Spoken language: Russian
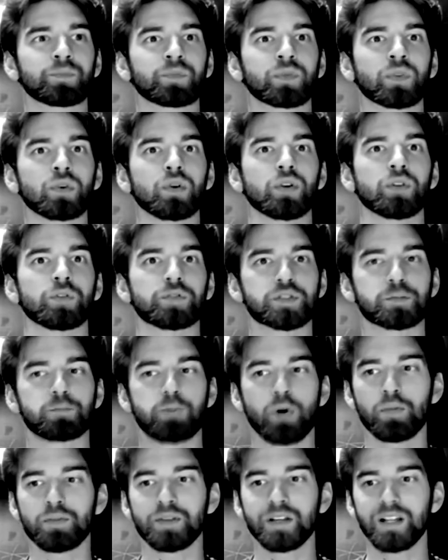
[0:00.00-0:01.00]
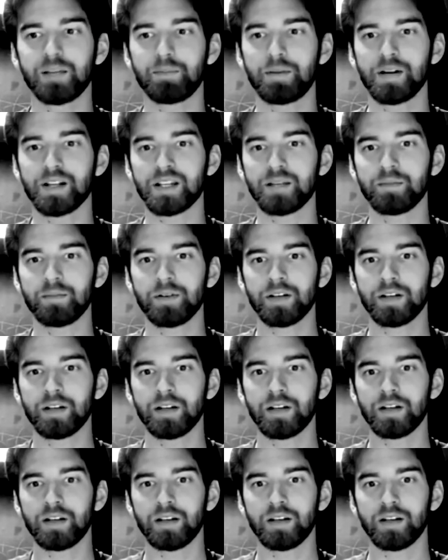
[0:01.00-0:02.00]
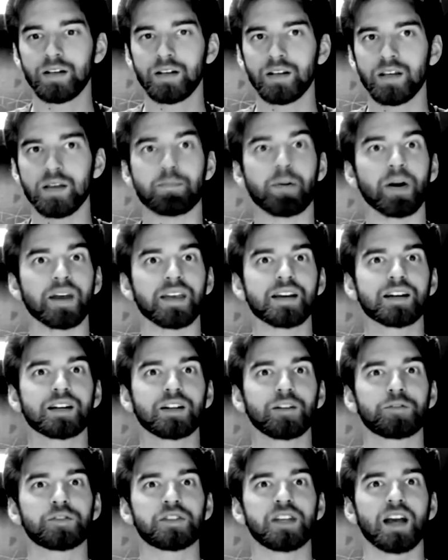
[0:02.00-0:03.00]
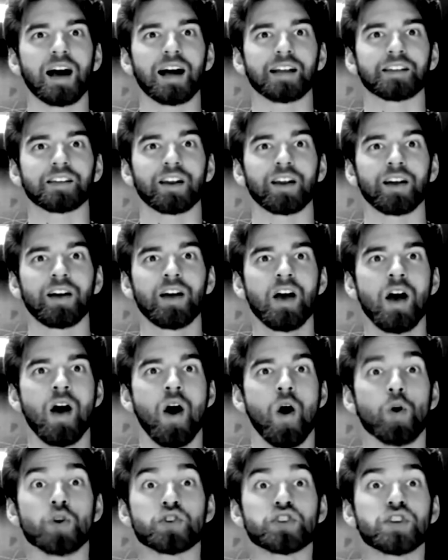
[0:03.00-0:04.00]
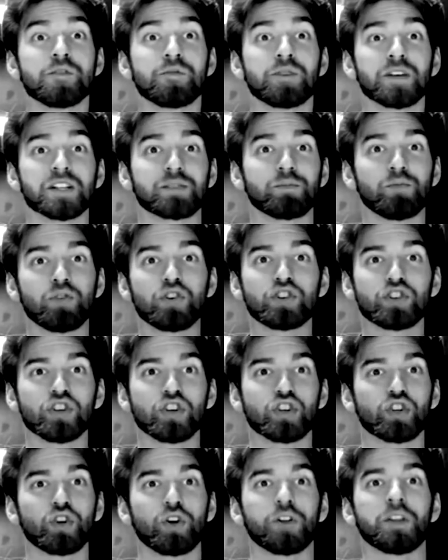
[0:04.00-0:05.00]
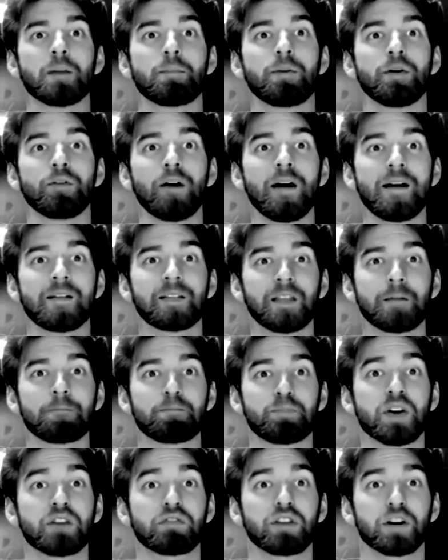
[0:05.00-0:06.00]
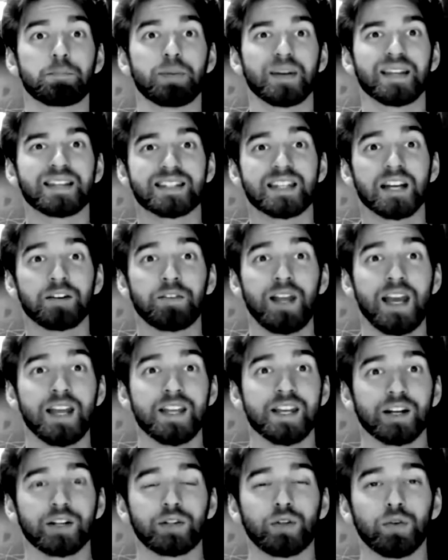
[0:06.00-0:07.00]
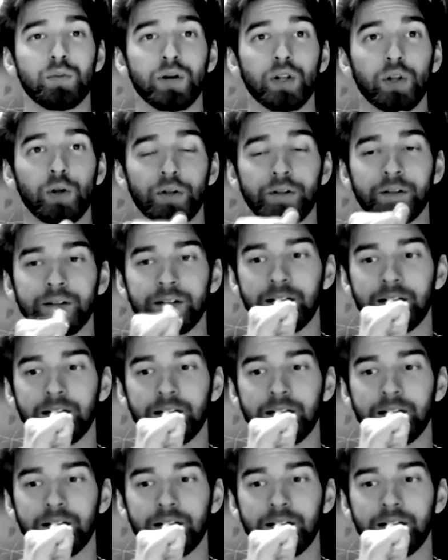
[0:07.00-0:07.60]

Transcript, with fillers: Он вспомнил об этом и поехал в театр. Очень возможно, что она бывает на первых представлениях, думал он.